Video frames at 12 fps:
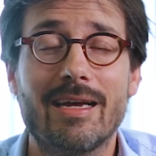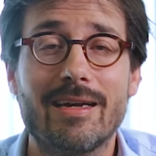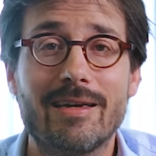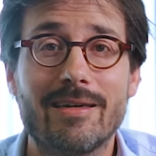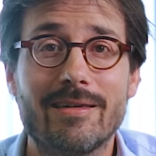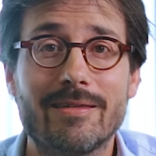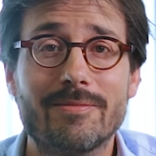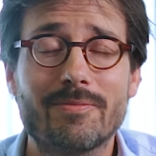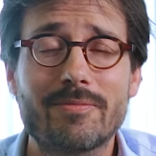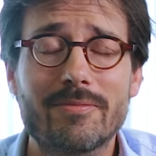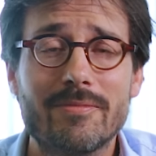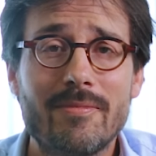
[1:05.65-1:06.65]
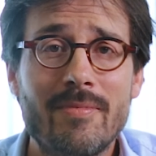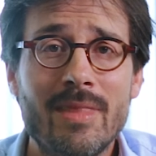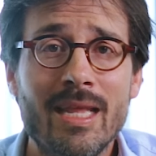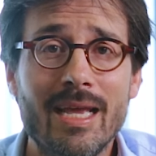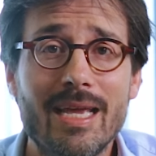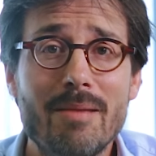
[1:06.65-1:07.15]
Euh,
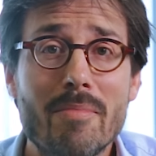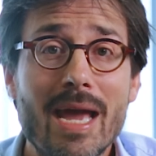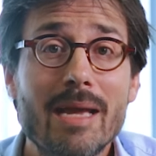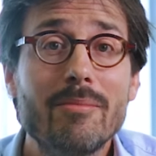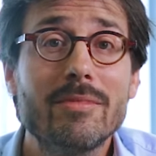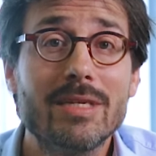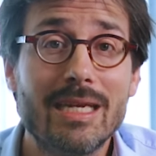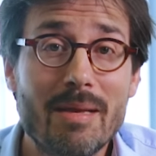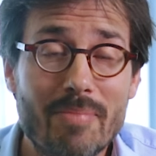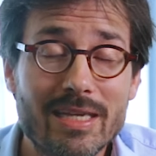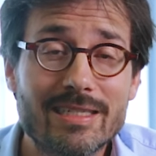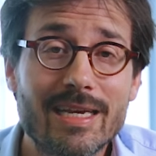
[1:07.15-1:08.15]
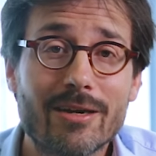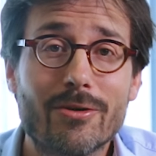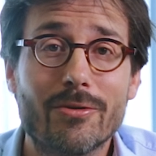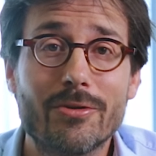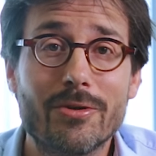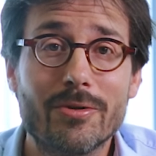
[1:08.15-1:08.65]
et même les patients
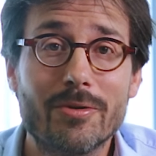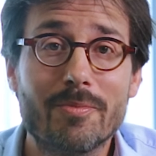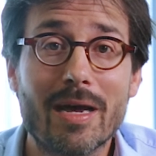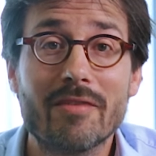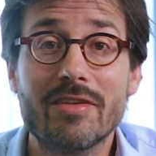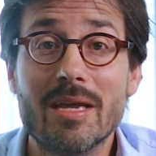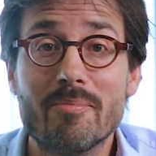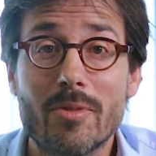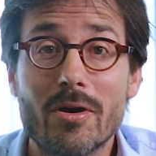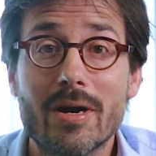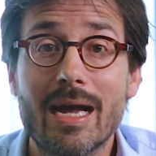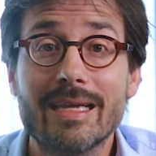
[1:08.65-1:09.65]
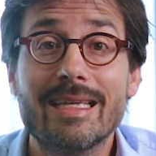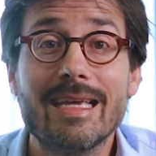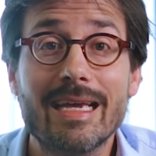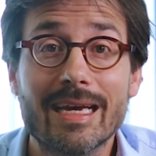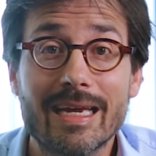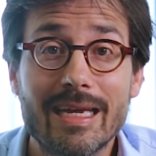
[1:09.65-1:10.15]
qu'on ne parvient pas à
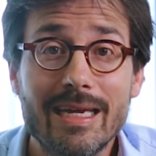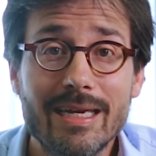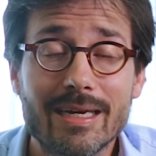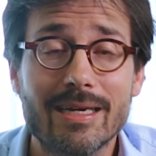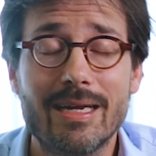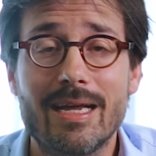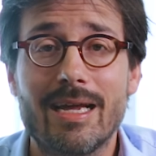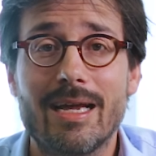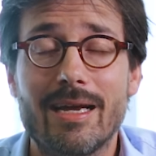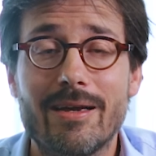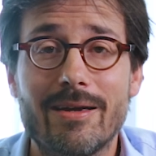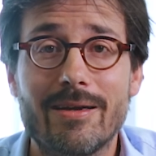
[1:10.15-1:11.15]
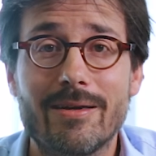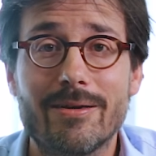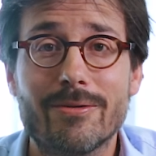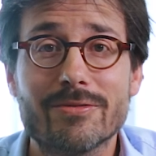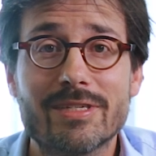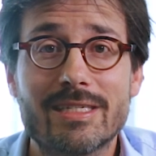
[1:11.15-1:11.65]
guérir, euh,
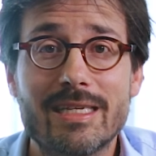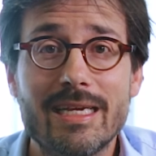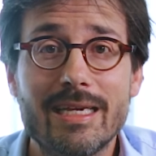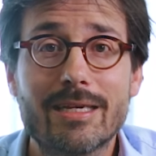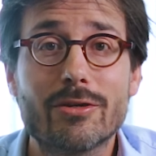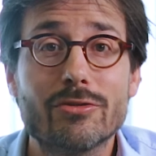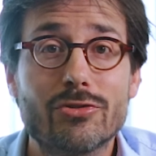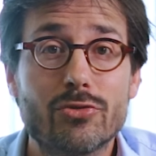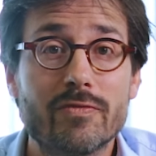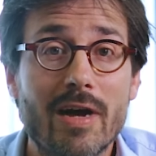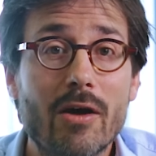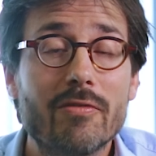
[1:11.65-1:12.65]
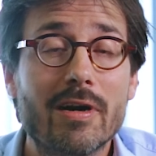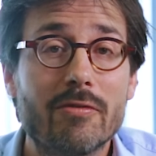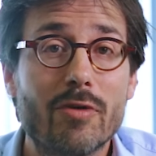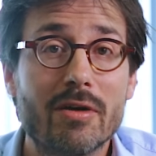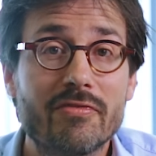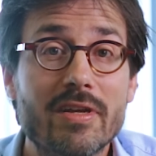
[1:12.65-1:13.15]
on sait que souvent on va
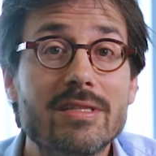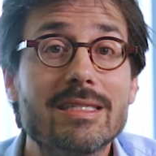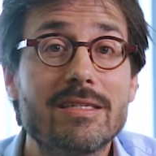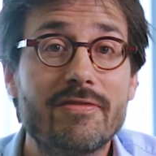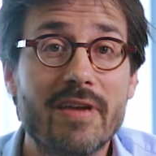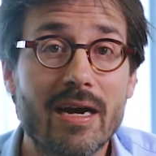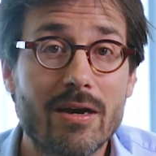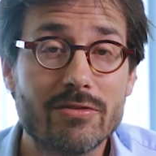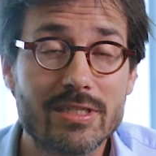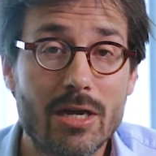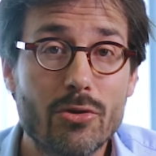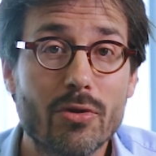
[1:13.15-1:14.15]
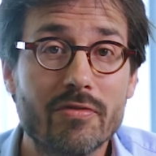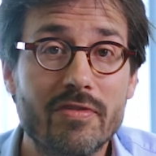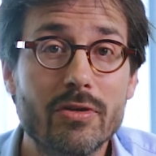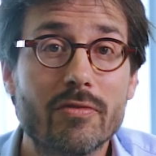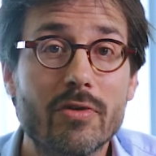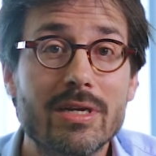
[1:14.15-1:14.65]
avoir fait une différence dans leur
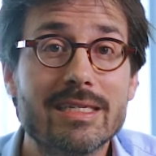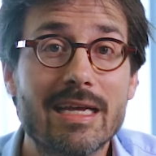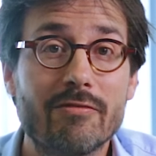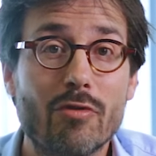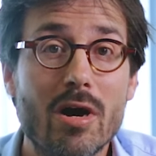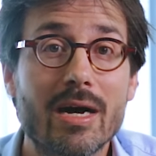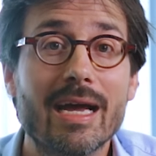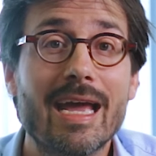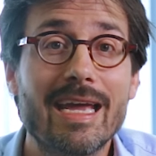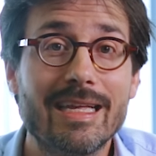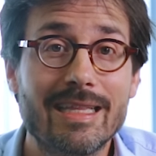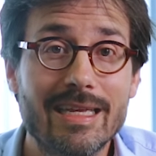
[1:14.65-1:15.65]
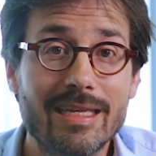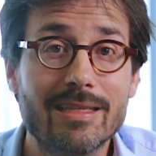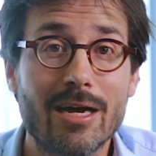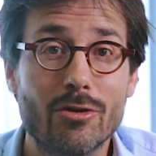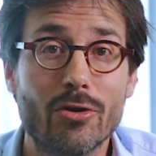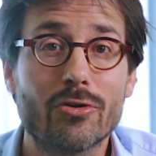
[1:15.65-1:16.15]
vie, on va les avoir aidés
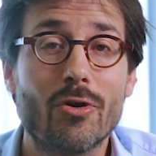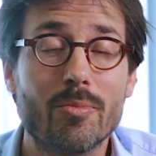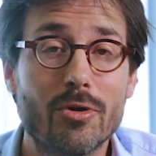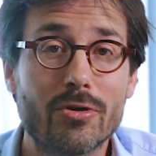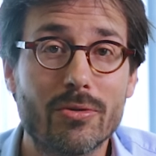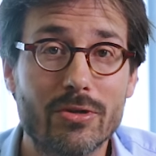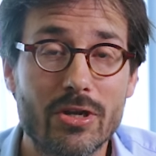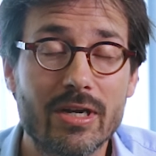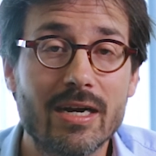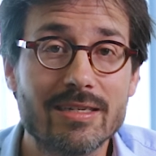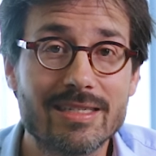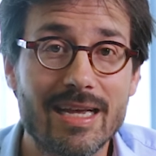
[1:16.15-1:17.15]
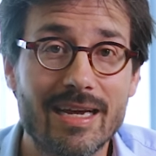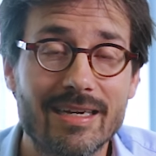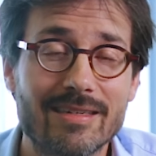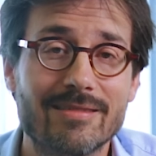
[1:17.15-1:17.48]
dans leur combat contre le cancer.